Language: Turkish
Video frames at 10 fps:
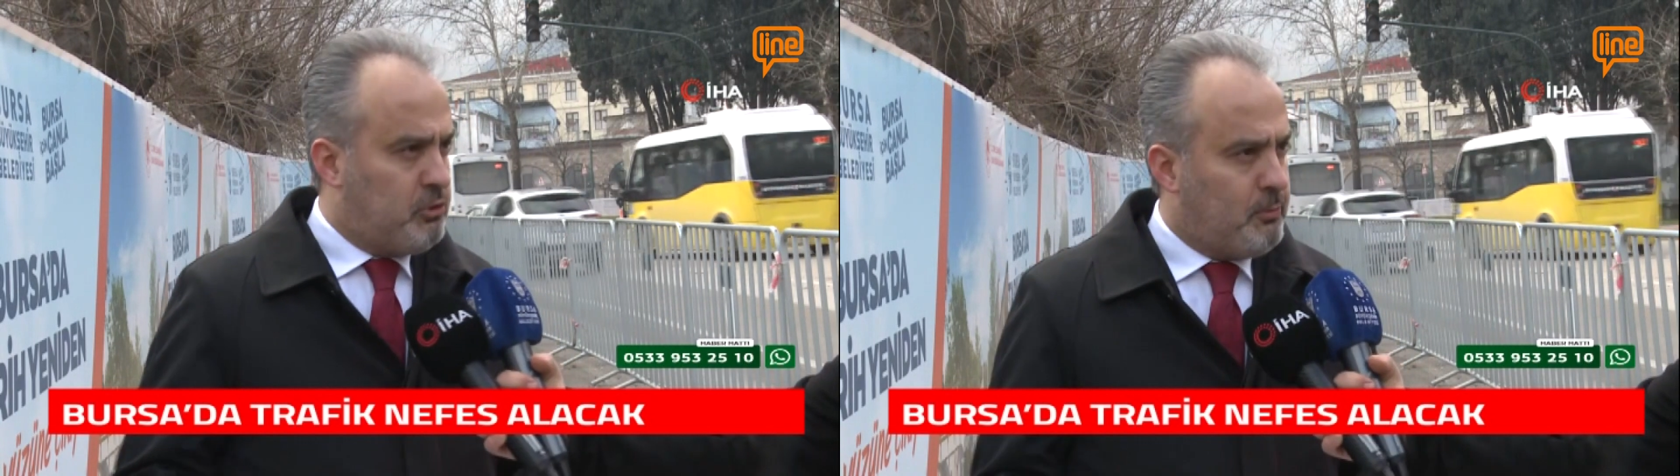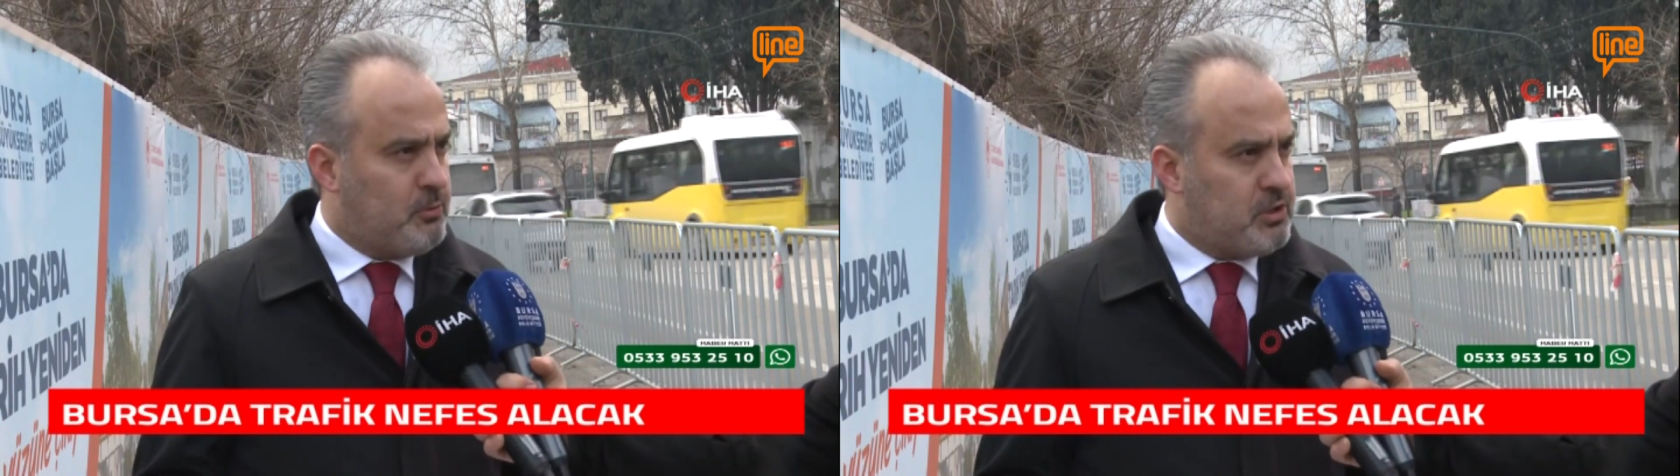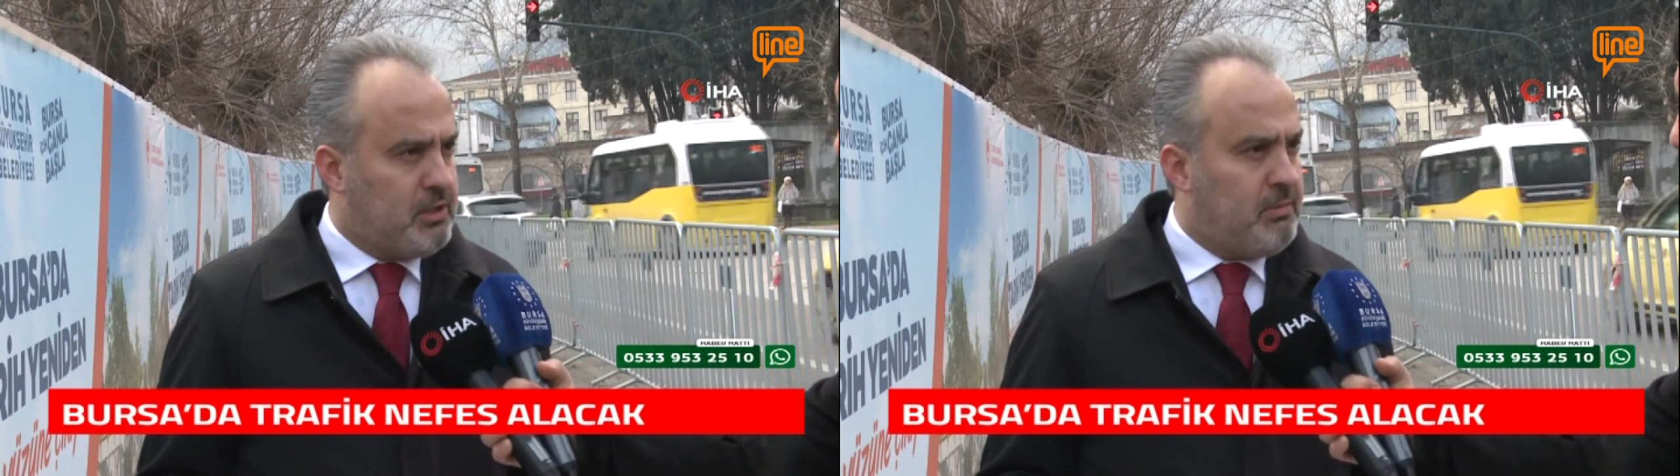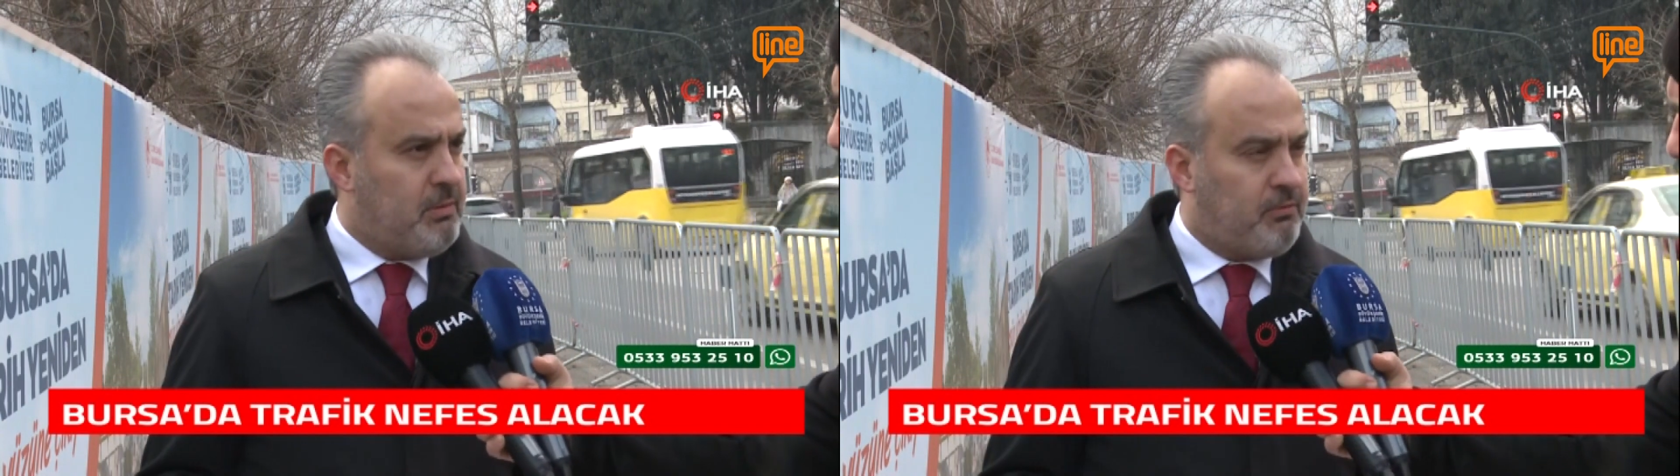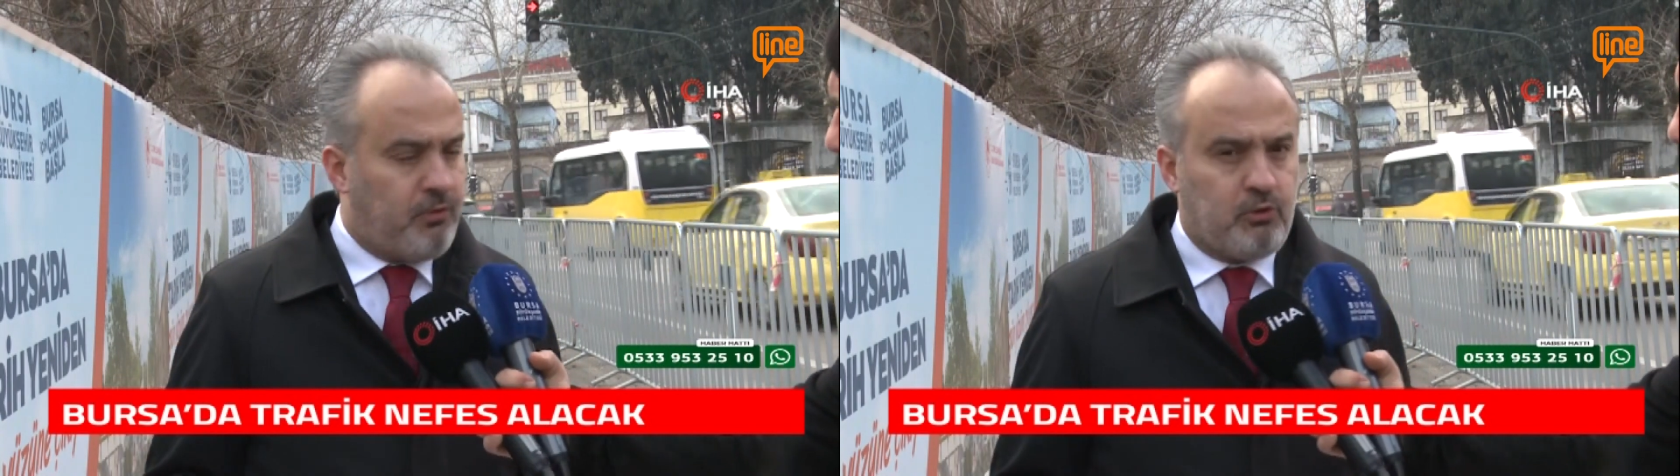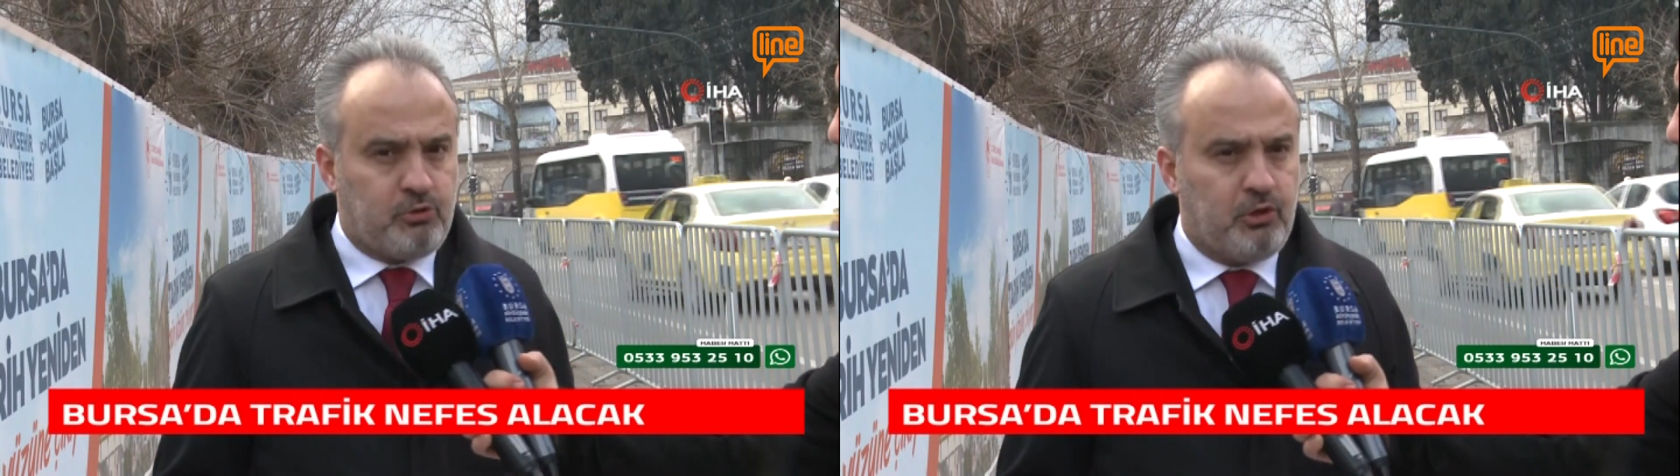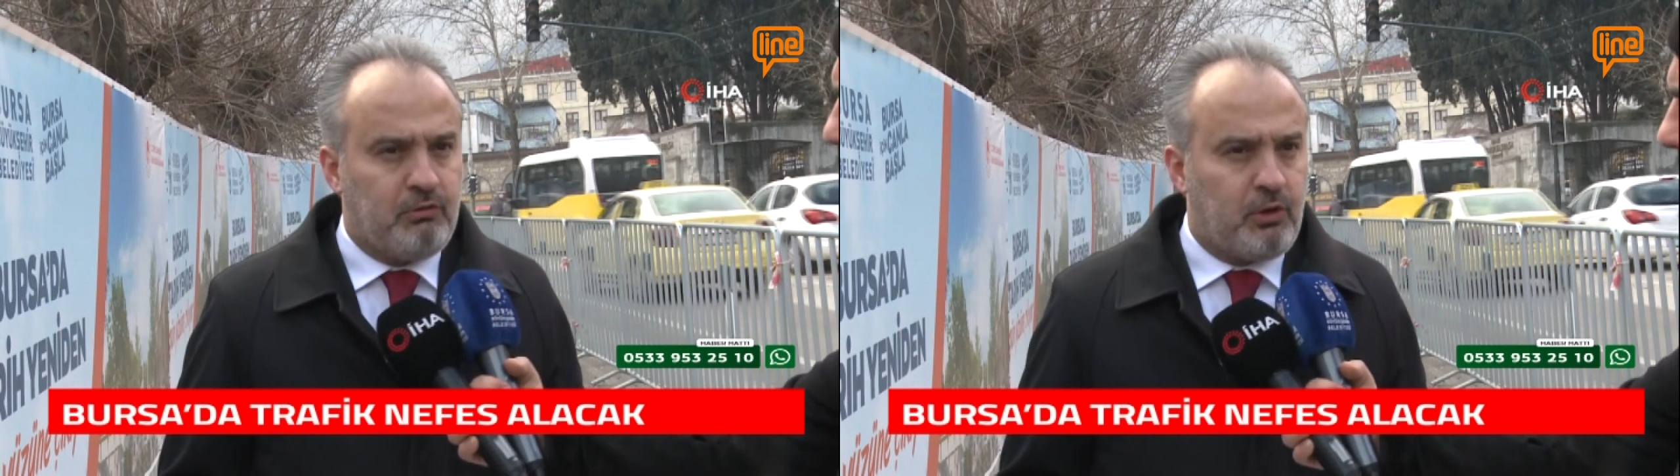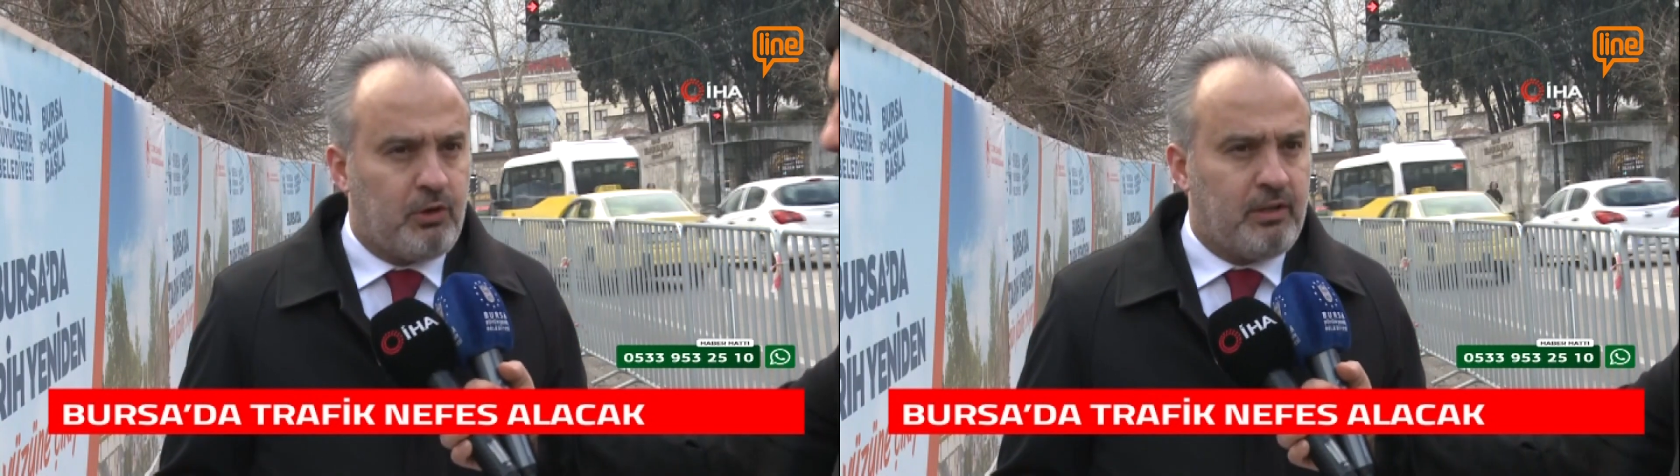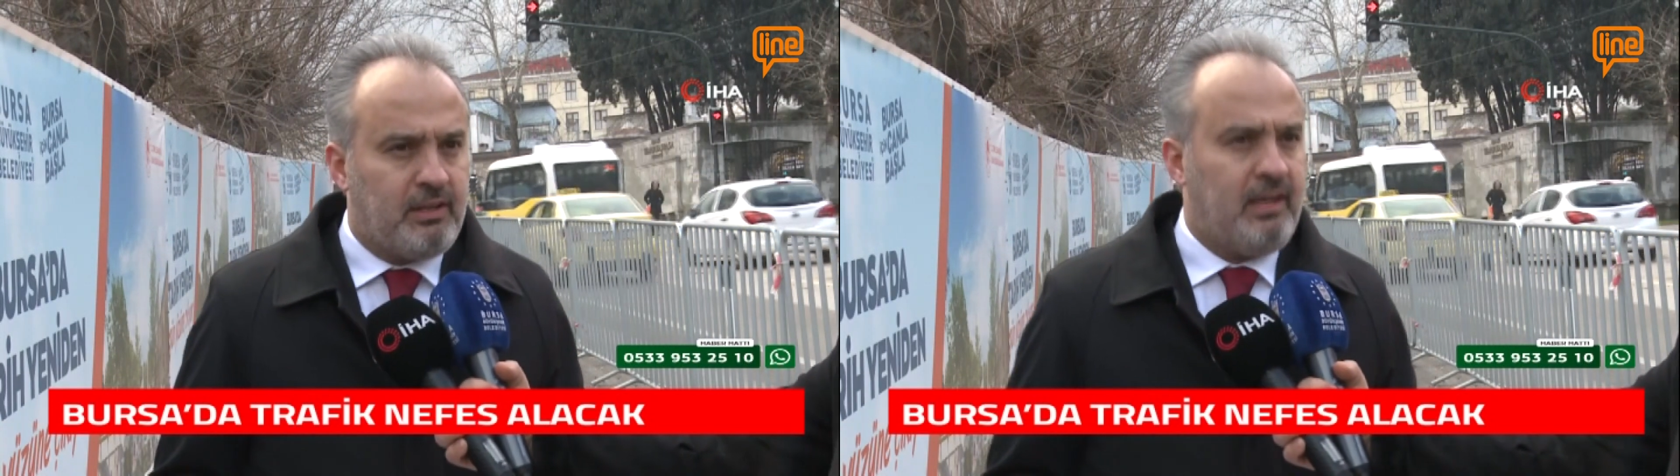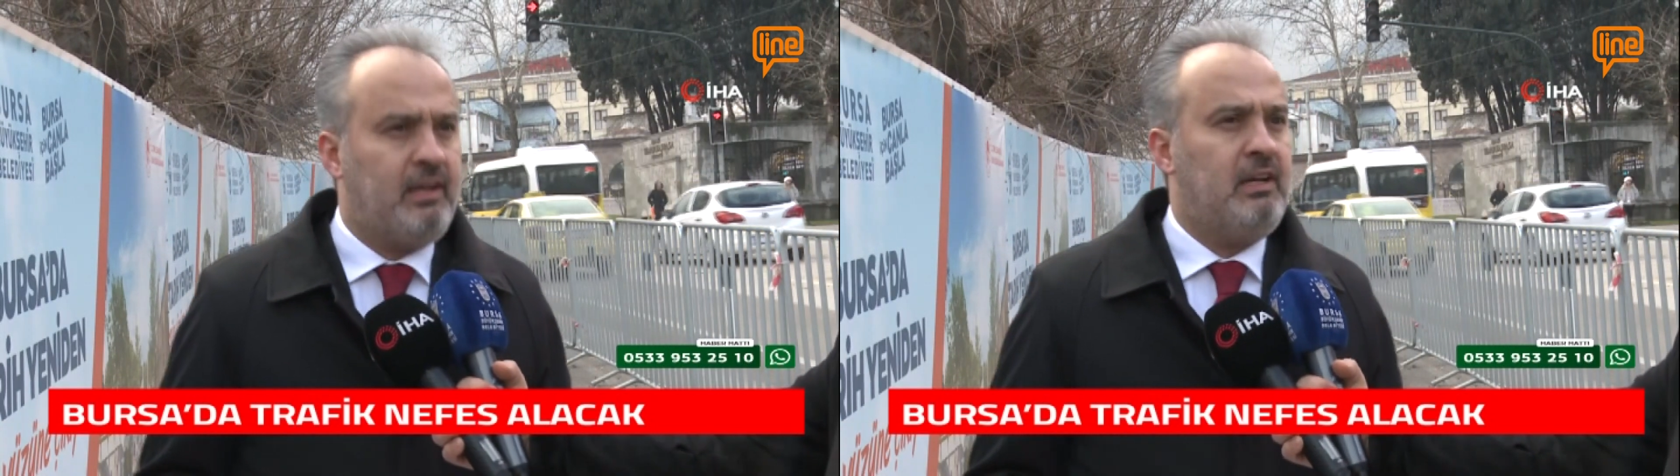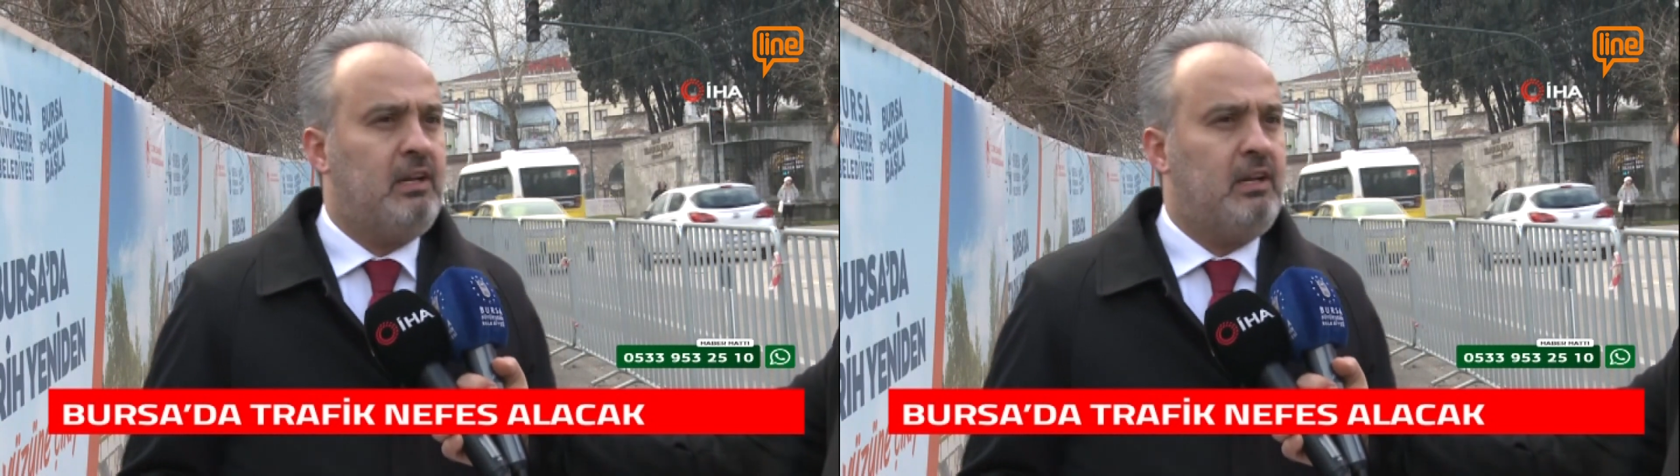Köprüsü gibi bir fonksiyonu var onun da.